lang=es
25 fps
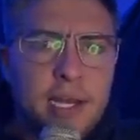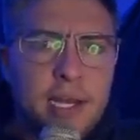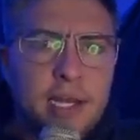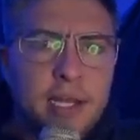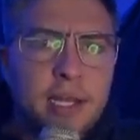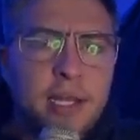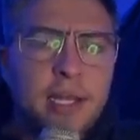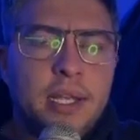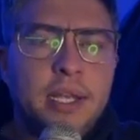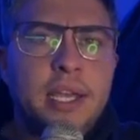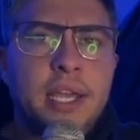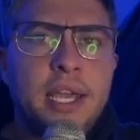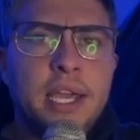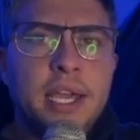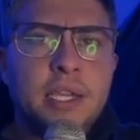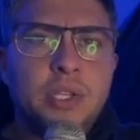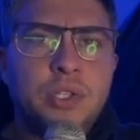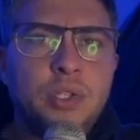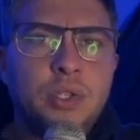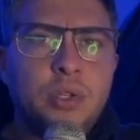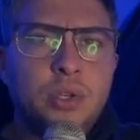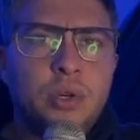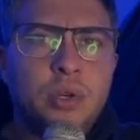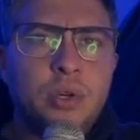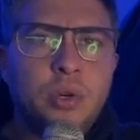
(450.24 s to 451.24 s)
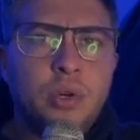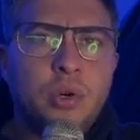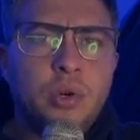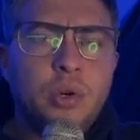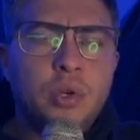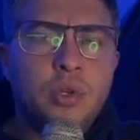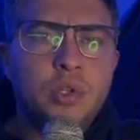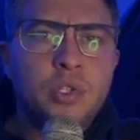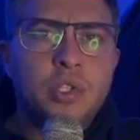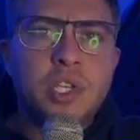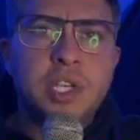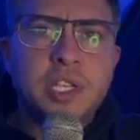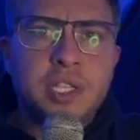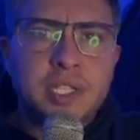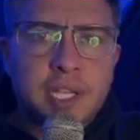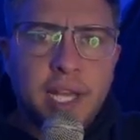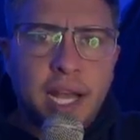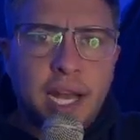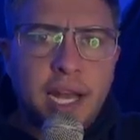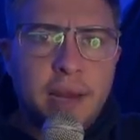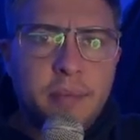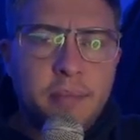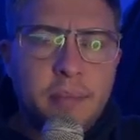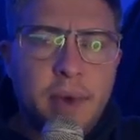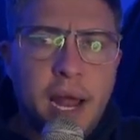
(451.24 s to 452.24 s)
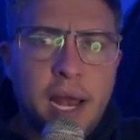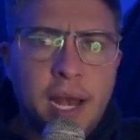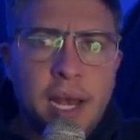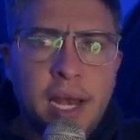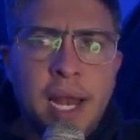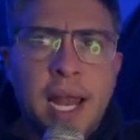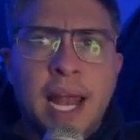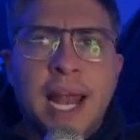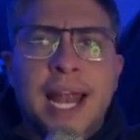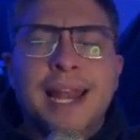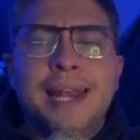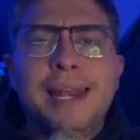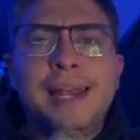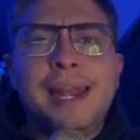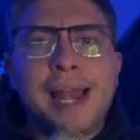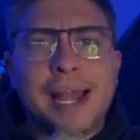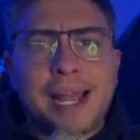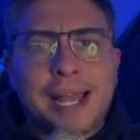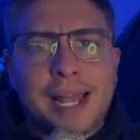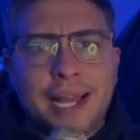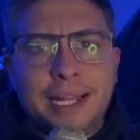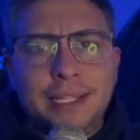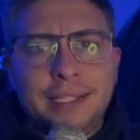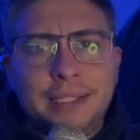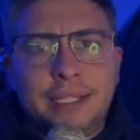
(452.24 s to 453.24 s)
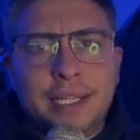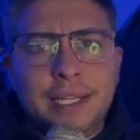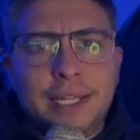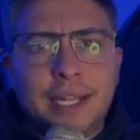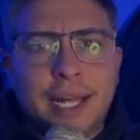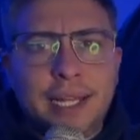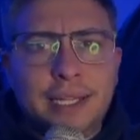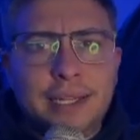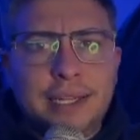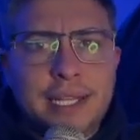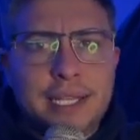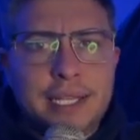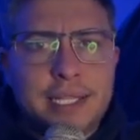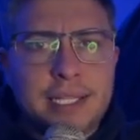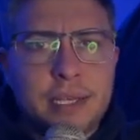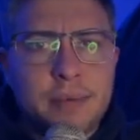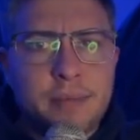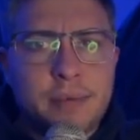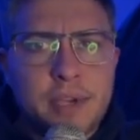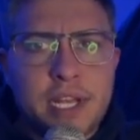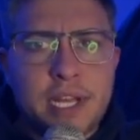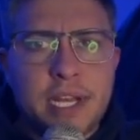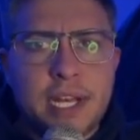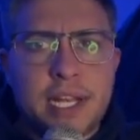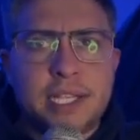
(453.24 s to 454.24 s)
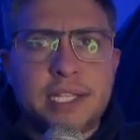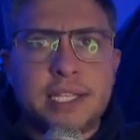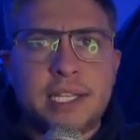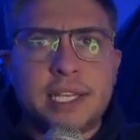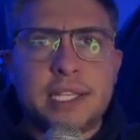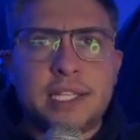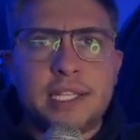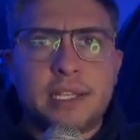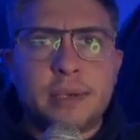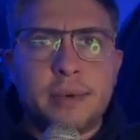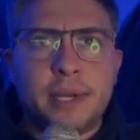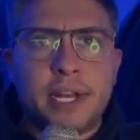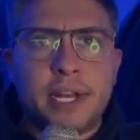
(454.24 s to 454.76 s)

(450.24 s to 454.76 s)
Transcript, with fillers: Y esto, si sale mal, la cantidad de civiles que se verán